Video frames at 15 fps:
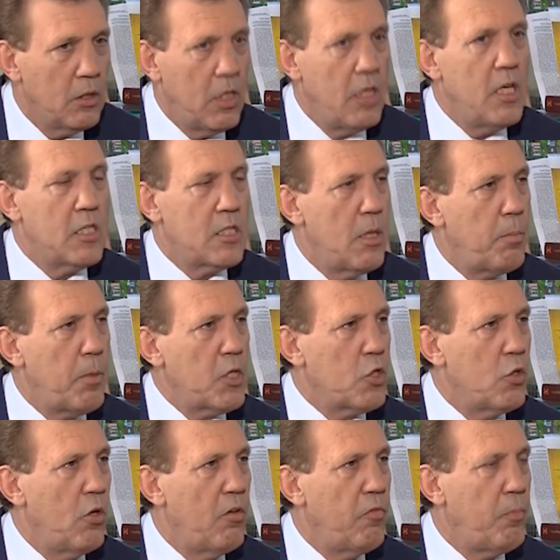Ты если
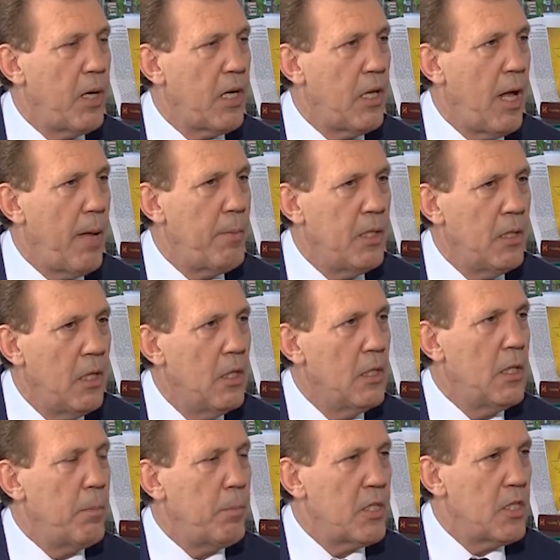пошел в парламент,
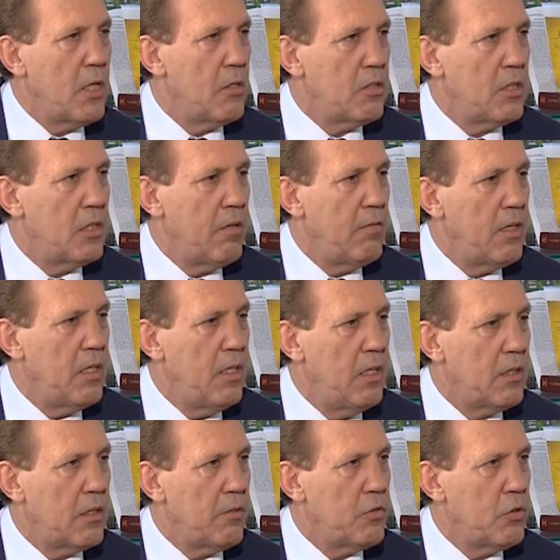ты, пожалуйста, доводи
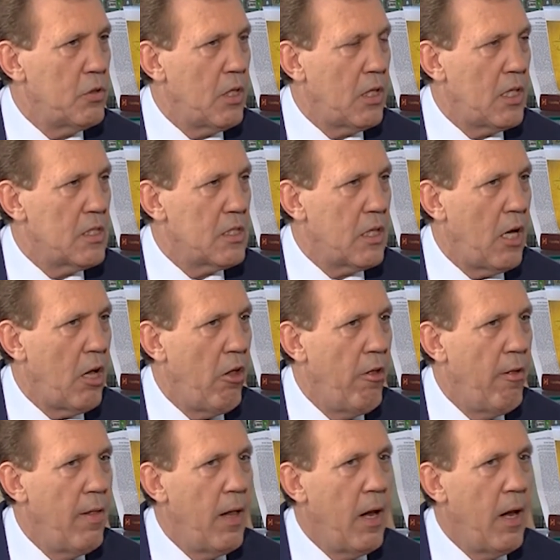это все до конца.